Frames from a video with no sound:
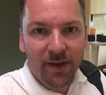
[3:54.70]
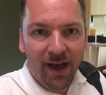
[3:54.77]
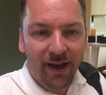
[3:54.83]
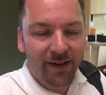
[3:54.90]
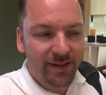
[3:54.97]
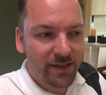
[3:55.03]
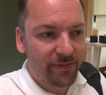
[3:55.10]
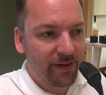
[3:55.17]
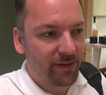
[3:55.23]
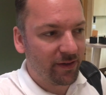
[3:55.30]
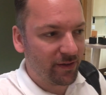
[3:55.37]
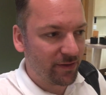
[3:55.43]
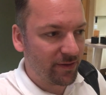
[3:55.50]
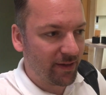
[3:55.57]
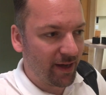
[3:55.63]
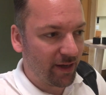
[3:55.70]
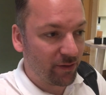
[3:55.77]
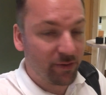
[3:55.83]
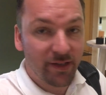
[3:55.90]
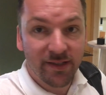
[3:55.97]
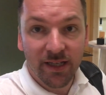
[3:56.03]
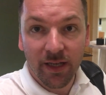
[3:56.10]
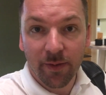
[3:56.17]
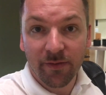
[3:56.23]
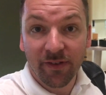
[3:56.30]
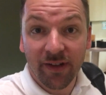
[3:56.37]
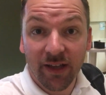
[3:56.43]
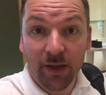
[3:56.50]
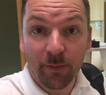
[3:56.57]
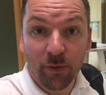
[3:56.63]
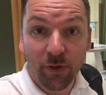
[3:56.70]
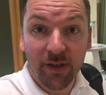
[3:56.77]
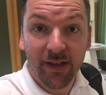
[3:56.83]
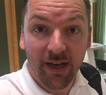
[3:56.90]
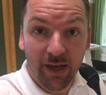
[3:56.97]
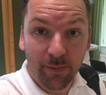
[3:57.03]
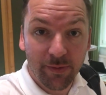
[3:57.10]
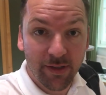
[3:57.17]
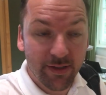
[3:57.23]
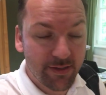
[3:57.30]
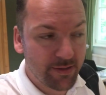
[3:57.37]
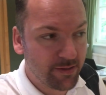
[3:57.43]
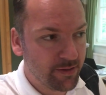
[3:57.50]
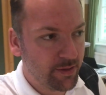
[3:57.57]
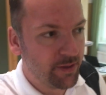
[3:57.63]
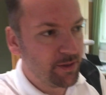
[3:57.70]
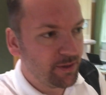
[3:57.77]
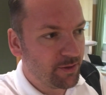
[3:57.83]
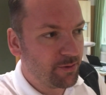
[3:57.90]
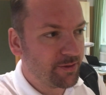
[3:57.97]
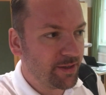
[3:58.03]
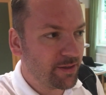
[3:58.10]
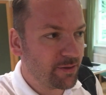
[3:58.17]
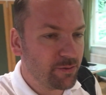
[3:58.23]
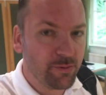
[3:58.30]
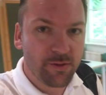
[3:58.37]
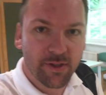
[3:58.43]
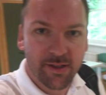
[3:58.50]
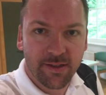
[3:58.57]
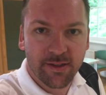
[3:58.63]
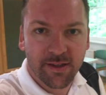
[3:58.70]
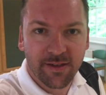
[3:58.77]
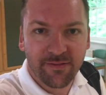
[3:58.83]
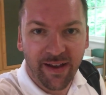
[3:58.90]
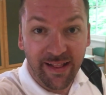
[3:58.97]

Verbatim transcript: Jahre 2008. Und jetzt gehen wir wieder gemütlich Abendessen und dann runter in den